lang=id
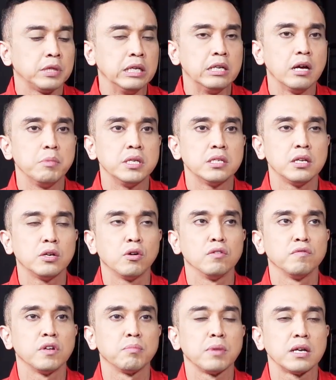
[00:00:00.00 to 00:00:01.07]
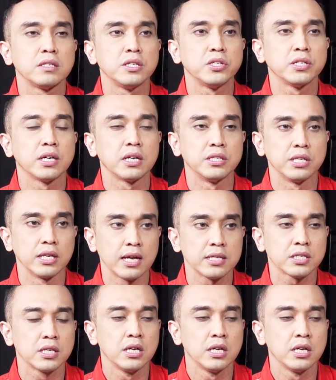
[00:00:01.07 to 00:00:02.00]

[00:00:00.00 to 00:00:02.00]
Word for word: tidak bisa dikonfirmasi secara jelas